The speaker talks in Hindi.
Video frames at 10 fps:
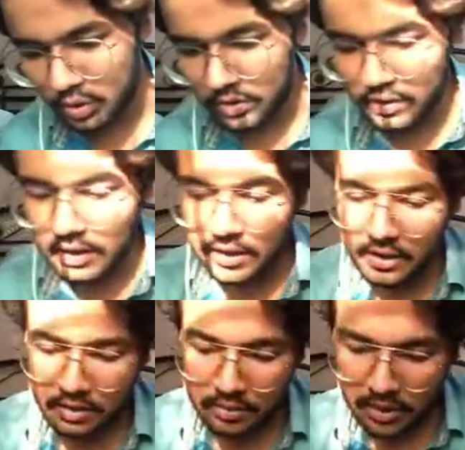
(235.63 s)
होने
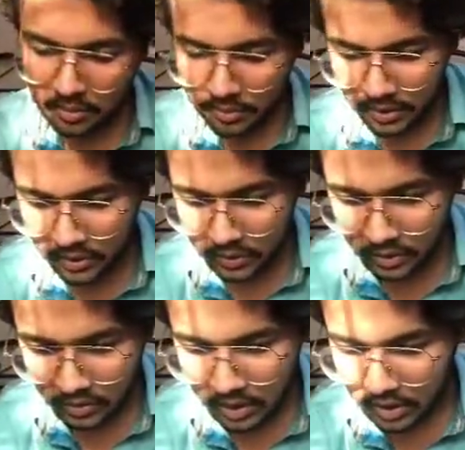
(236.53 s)
वाला ये भी कंप्लीट
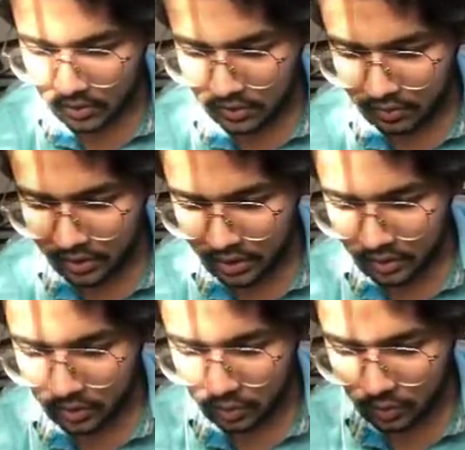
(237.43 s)
होने वाला है सिर्फ
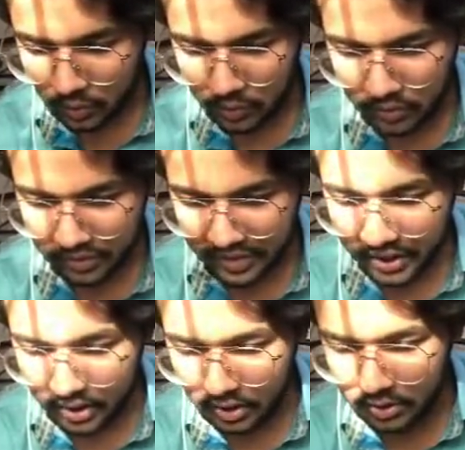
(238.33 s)
डेढ़ सौ
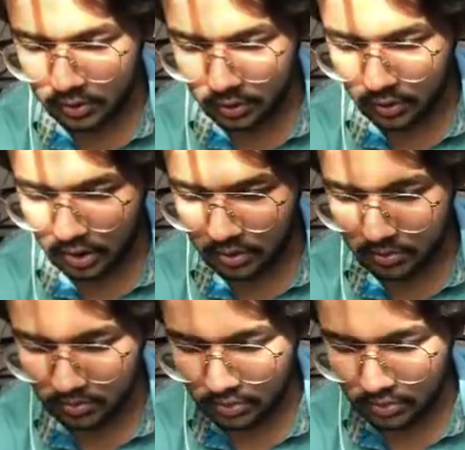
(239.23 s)
फिट दूर हैं